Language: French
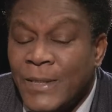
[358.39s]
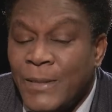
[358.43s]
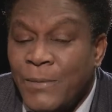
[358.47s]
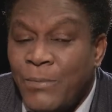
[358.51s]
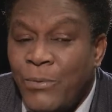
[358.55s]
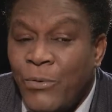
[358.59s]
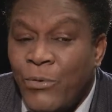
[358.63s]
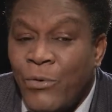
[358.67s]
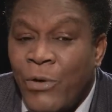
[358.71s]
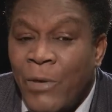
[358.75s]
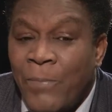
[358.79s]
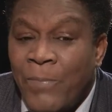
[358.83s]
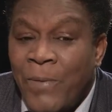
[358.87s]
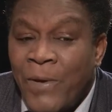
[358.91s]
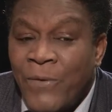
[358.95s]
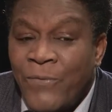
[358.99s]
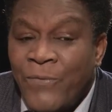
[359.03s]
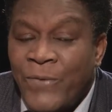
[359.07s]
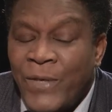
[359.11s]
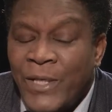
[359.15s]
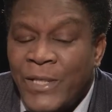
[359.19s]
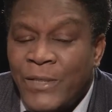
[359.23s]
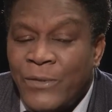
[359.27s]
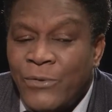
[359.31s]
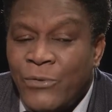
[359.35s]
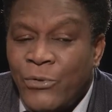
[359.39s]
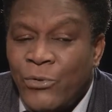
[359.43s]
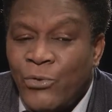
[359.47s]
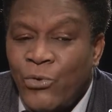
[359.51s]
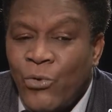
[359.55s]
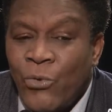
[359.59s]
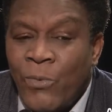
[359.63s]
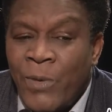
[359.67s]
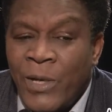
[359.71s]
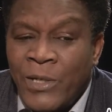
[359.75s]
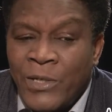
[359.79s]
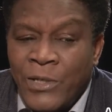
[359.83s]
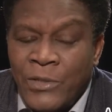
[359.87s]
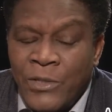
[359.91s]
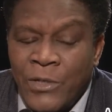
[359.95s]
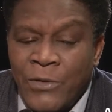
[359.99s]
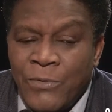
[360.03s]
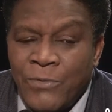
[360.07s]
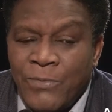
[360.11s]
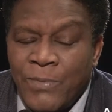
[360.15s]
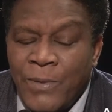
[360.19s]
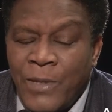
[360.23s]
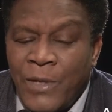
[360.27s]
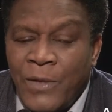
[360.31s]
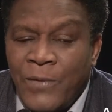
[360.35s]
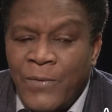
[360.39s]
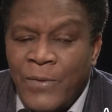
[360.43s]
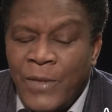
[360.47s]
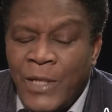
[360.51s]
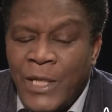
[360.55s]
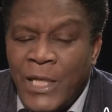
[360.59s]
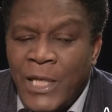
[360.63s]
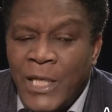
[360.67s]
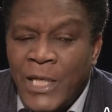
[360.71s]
Pourquoi pas faire ce hommage à James Brown